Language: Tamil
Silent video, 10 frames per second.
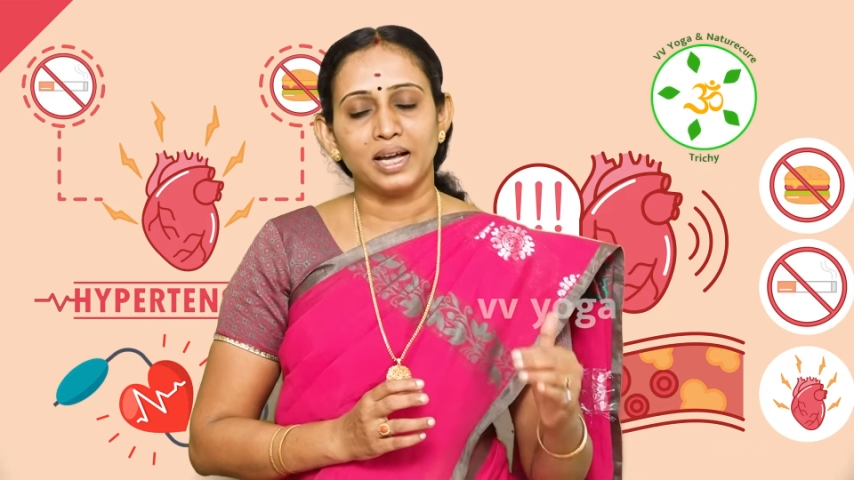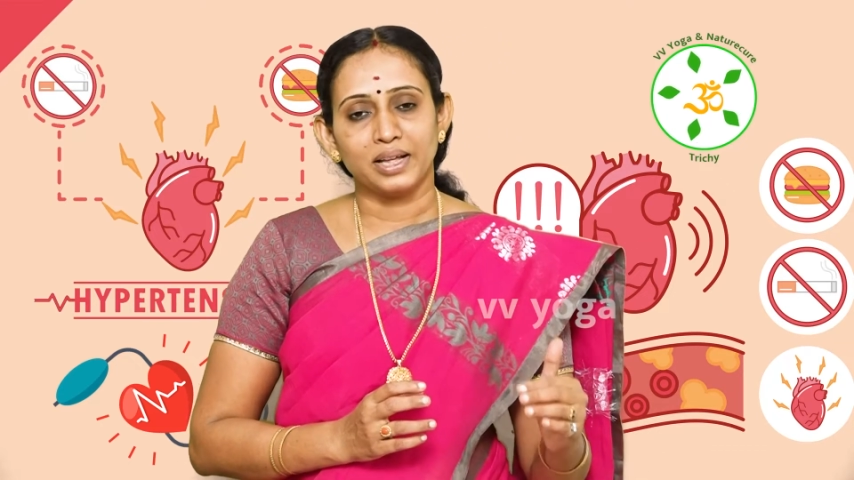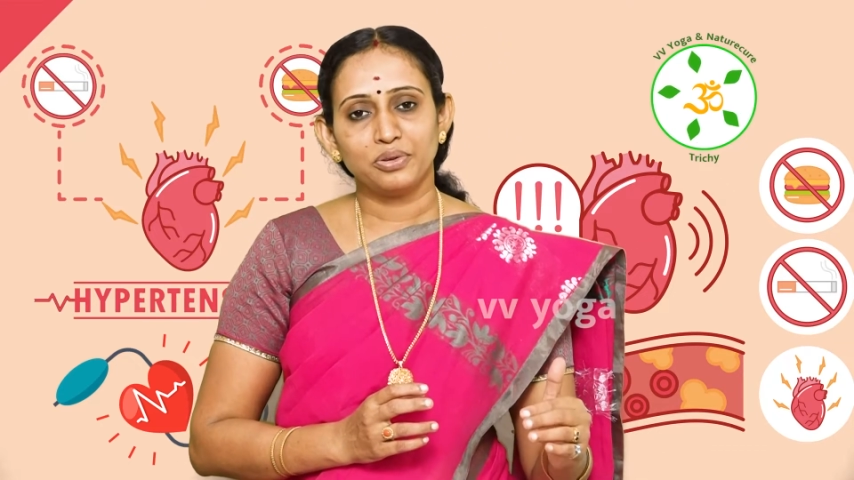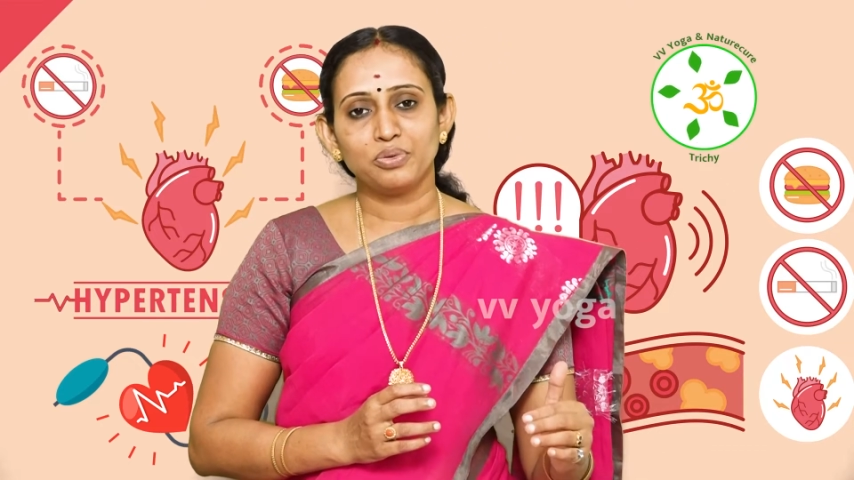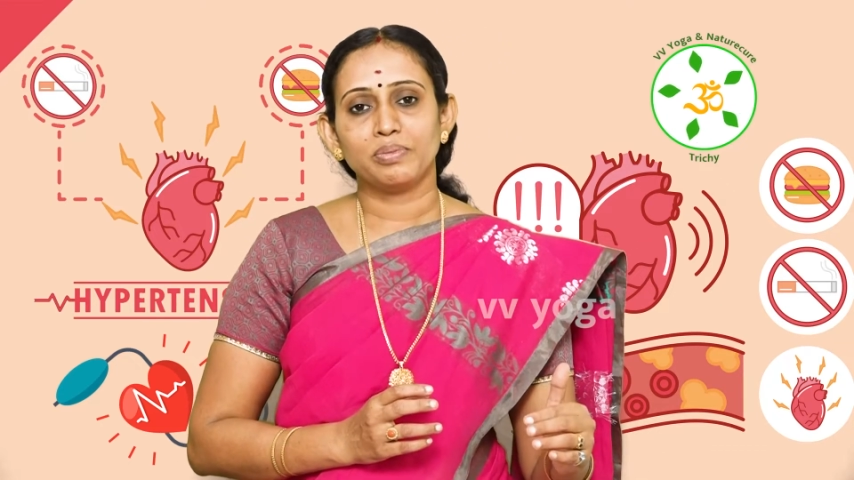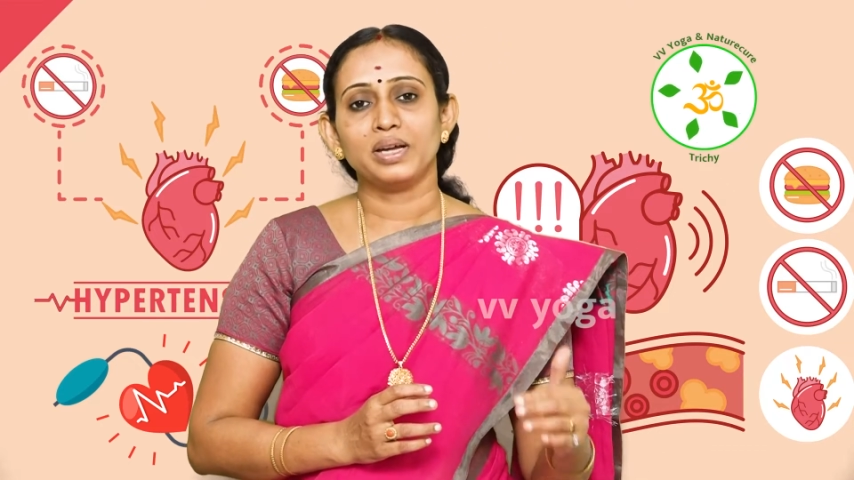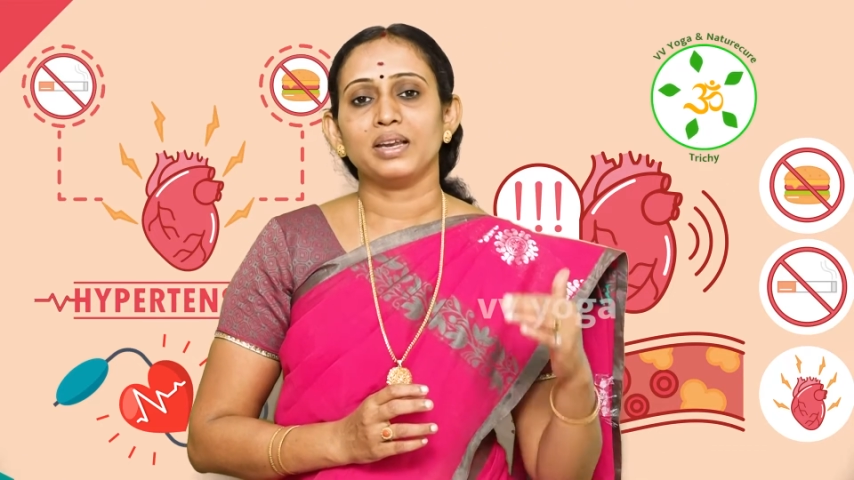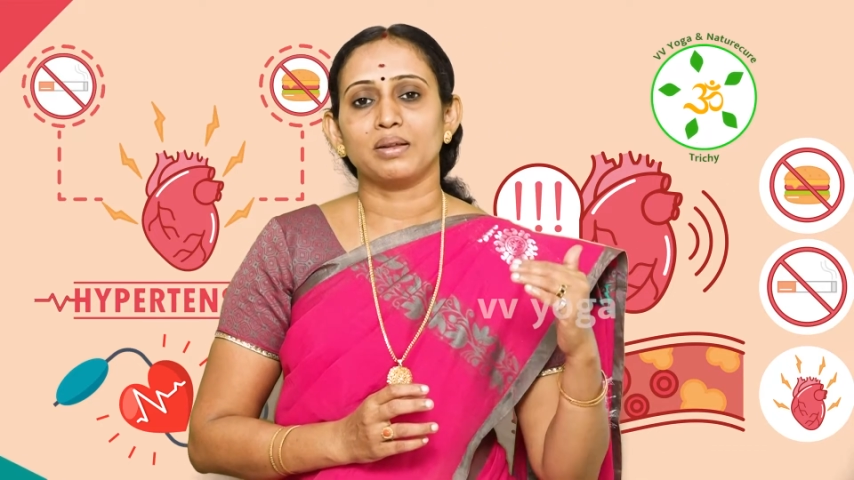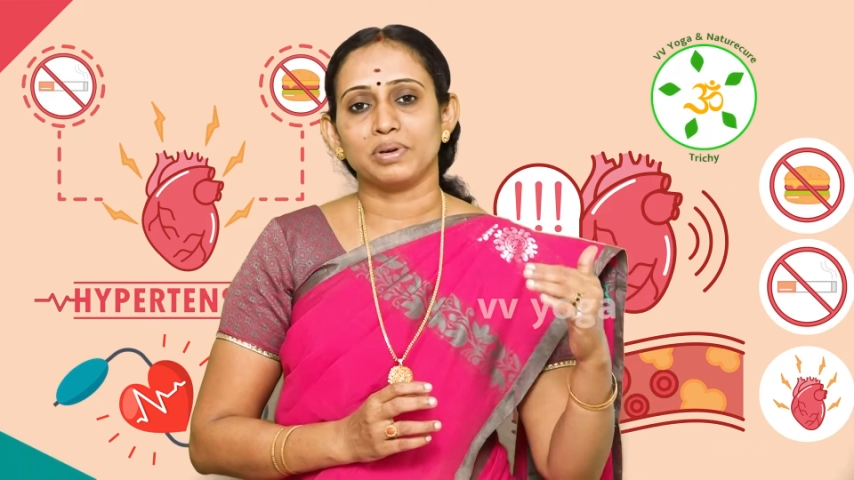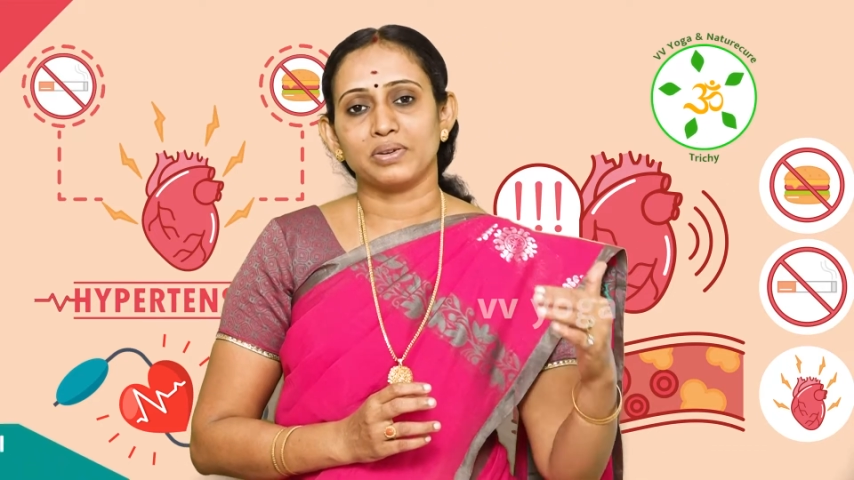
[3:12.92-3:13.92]
அதுவுமே
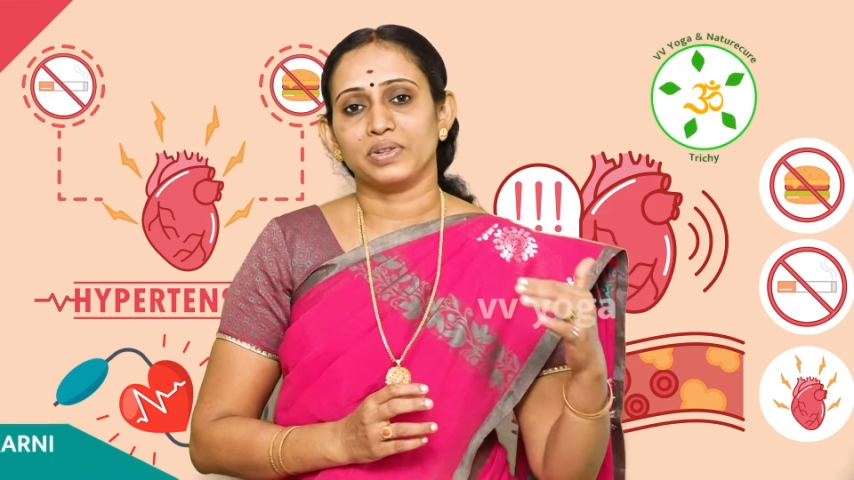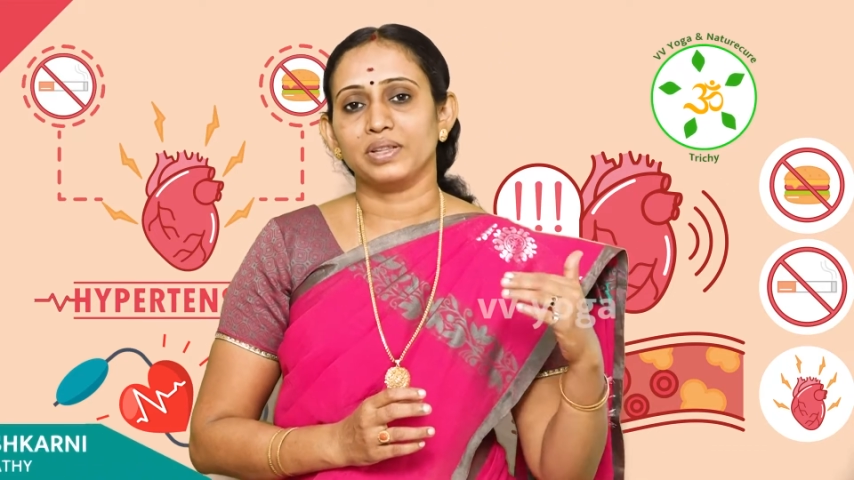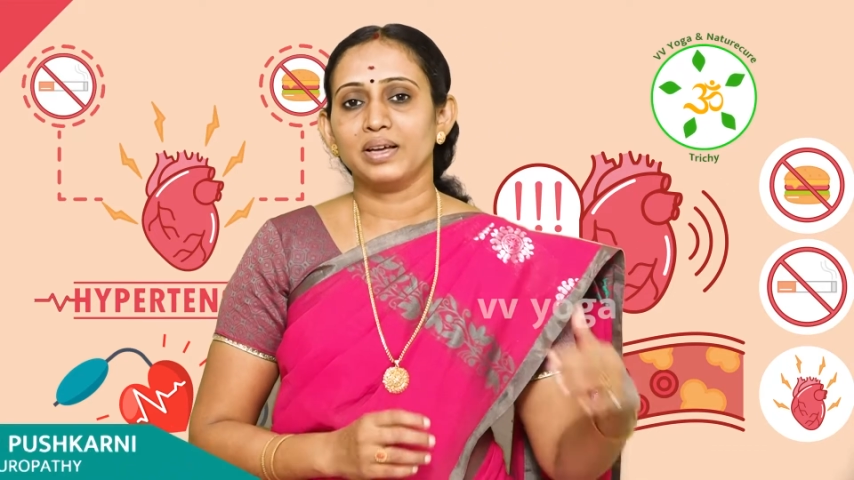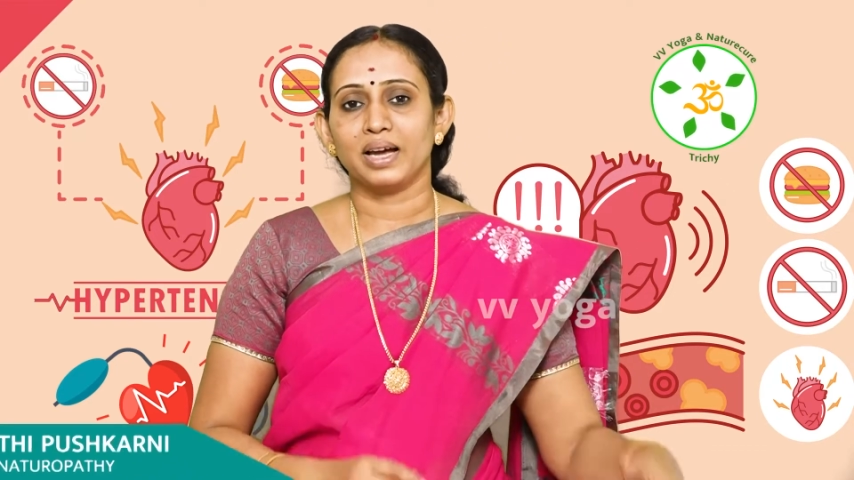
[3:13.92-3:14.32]
நமக்கு வந்து